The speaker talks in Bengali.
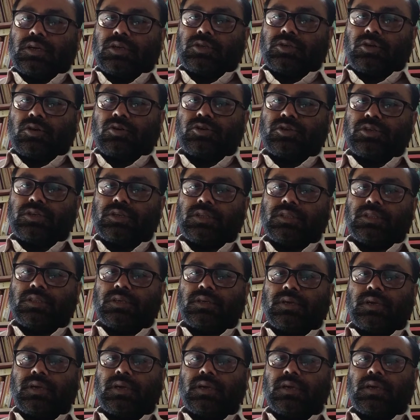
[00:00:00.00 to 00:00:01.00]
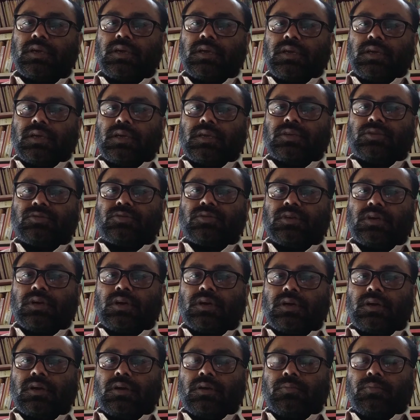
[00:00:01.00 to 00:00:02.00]
সংস্কৃতিকে কিছুটা
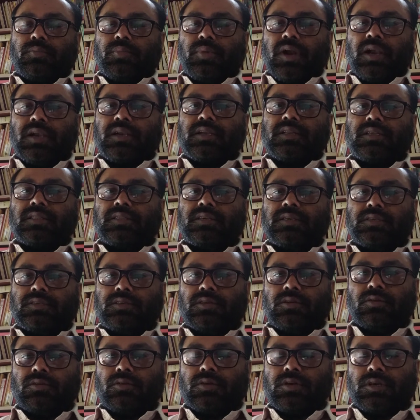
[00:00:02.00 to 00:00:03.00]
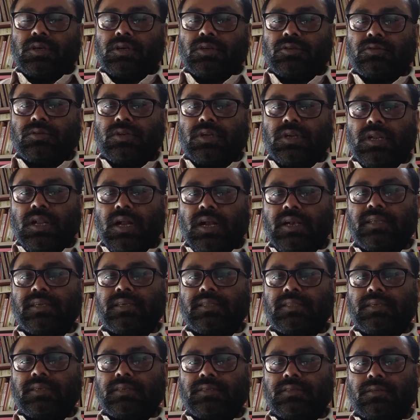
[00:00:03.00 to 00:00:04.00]
পাল্টে দিয়েছিল কিছুটা নাড়িয়ে
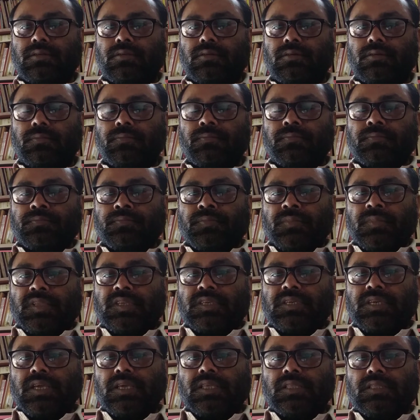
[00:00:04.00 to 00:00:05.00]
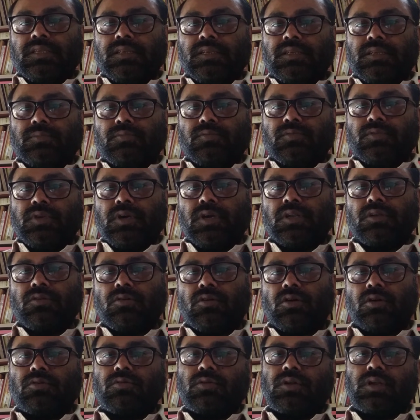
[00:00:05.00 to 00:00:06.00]
দিয়েছিল সেই তিনটে প্রধান
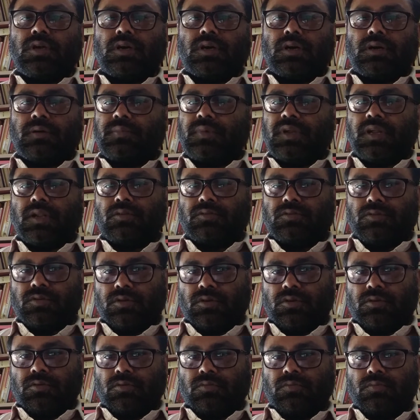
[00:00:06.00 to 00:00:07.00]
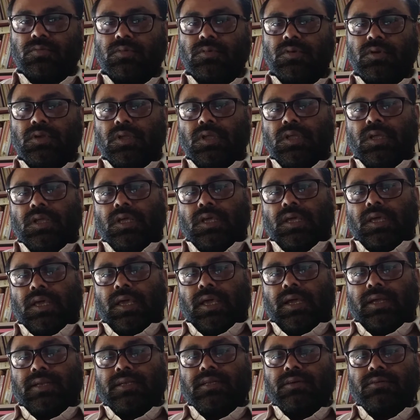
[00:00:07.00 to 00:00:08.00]
ঘটনা আমরা আলোচনা করব
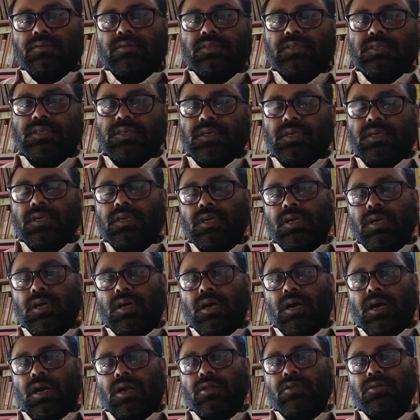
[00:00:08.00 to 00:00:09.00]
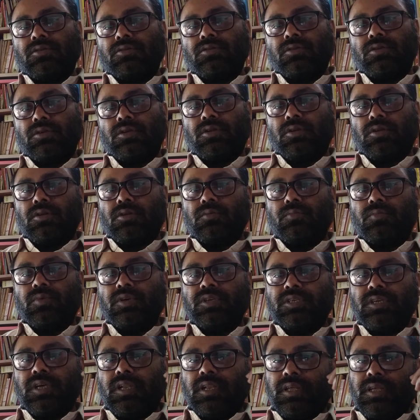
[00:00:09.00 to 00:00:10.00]
একটা হচ্ছে আঠারোশো নিরানব্বই
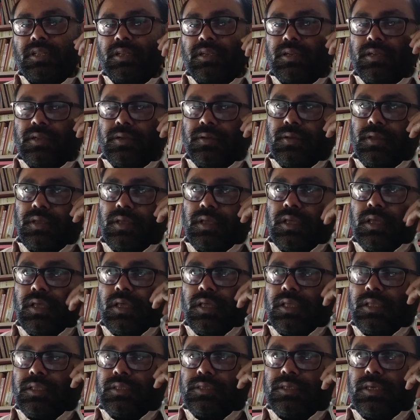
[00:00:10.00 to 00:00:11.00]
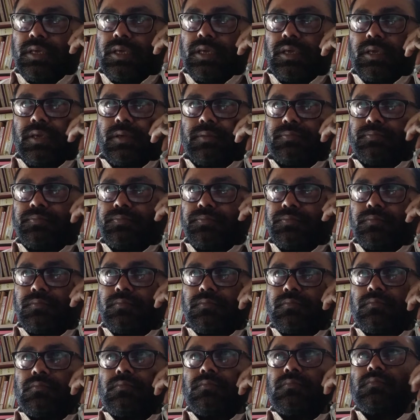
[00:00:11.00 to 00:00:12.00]
সালের যে
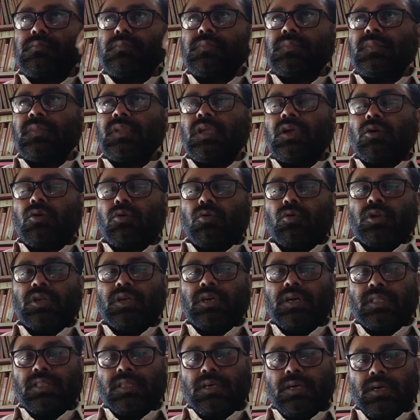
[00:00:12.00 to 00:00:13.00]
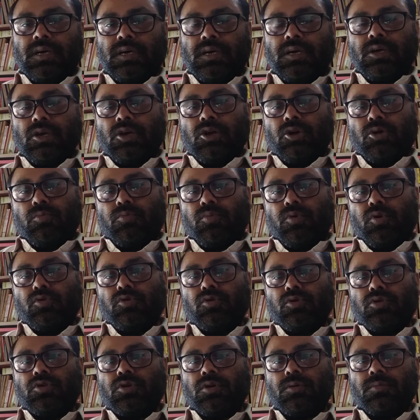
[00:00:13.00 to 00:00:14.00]
কলিকাতা
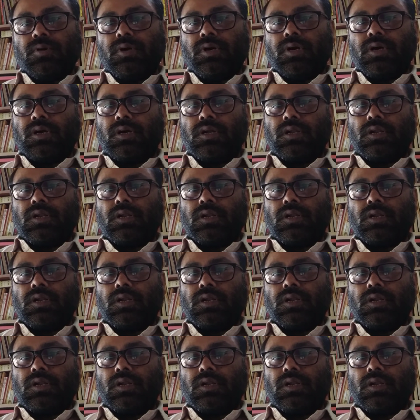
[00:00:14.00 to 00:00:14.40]
পৌরসভা